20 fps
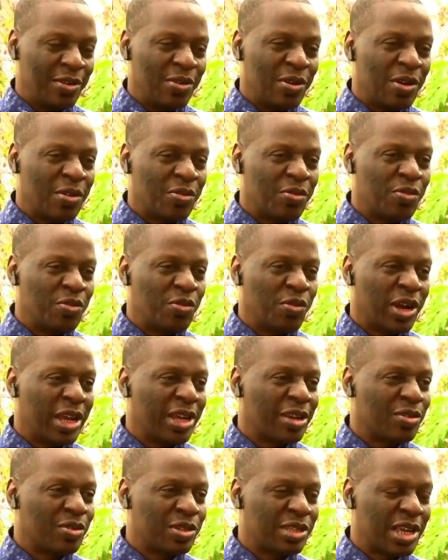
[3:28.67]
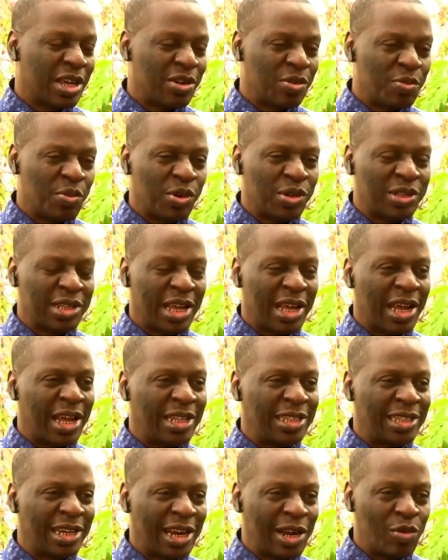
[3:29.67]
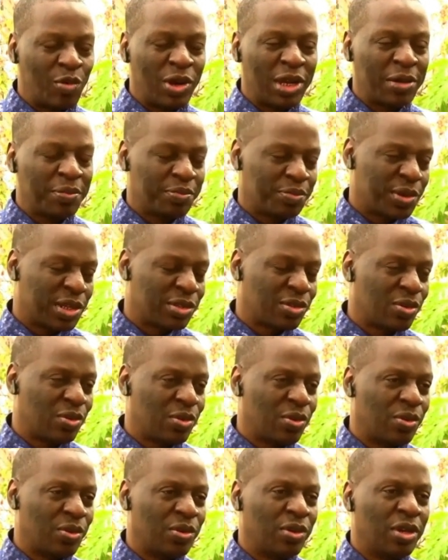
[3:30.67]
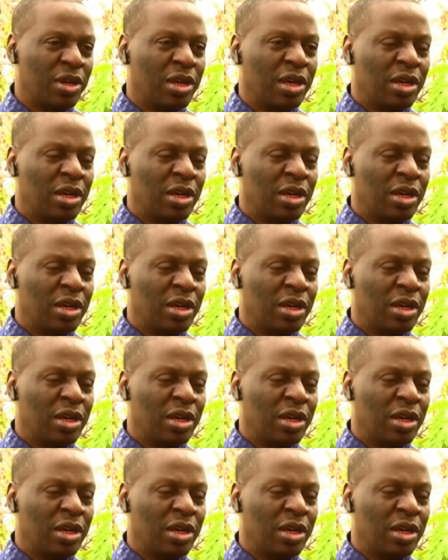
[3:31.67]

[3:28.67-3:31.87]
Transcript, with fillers: donc vous voyez que ça remonte à très loin parce que